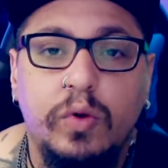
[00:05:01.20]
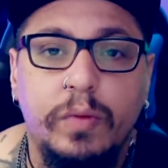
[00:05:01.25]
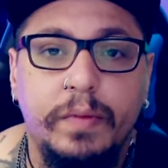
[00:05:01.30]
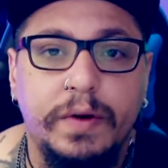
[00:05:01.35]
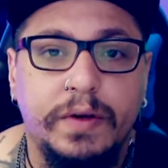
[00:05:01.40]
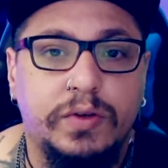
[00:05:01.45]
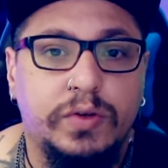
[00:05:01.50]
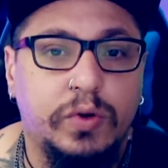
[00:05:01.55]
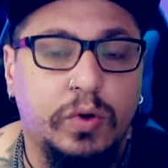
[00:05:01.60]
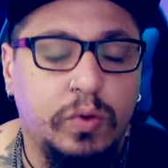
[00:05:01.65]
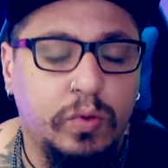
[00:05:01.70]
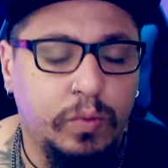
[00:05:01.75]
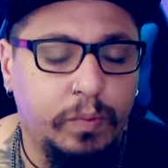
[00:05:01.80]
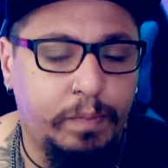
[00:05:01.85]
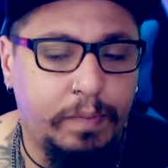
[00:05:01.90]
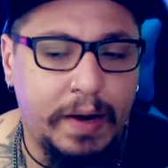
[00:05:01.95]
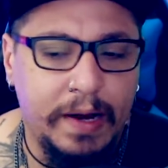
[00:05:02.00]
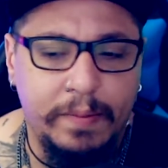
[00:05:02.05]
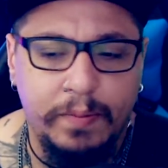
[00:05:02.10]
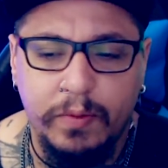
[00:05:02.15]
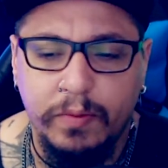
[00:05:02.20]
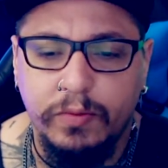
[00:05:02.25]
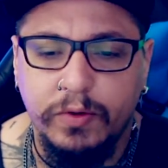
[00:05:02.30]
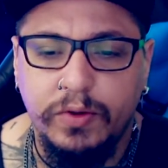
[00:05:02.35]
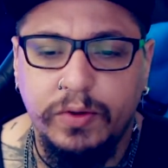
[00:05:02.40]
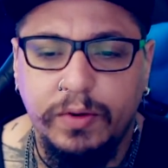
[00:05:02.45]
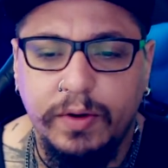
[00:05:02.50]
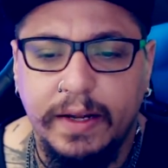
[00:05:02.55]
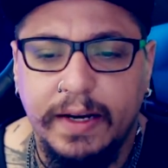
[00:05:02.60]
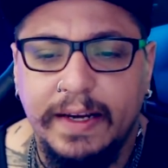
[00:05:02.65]
começou um papo
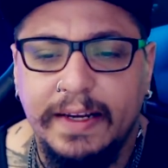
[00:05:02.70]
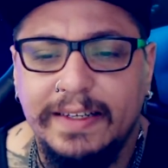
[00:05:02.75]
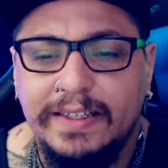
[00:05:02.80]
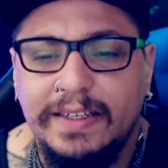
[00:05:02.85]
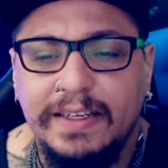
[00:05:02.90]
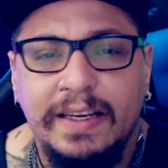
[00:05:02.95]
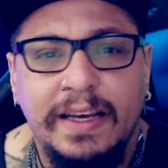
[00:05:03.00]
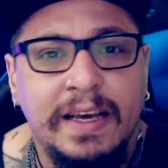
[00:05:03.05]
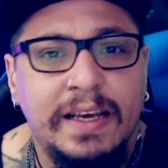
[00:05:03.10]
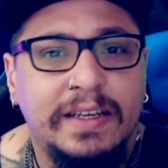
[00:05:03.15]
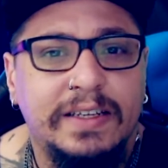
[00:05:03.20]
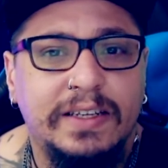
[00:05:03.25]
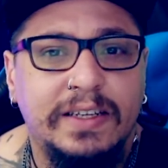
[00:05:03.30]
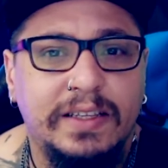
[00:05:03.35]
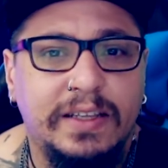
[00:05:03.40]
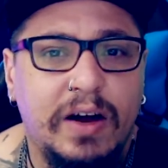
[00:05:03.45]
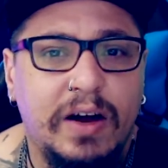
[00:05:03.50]
muito grande de